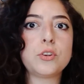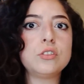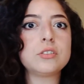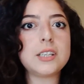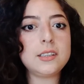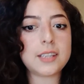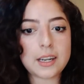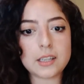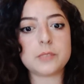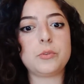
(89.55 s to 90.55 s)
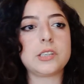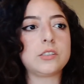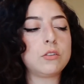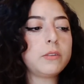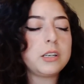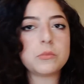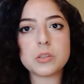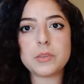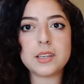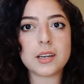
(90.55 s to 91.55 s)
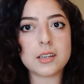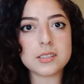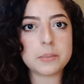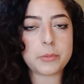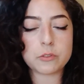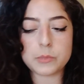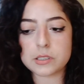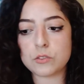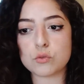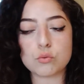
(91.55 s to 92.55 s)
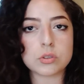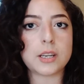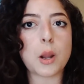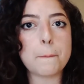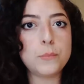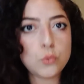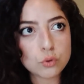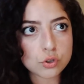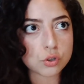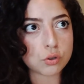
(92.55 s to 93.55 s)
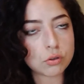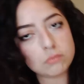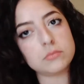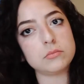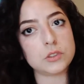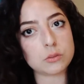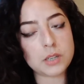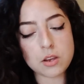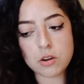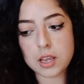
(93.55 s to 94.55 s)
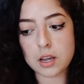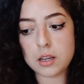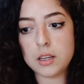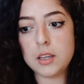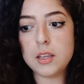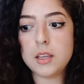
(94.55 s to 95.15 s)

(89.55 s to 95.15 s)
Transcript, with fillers: pero no te enteras porque solo venimos a platicarles de perfumes que nos gustan mucho, en su mayoría,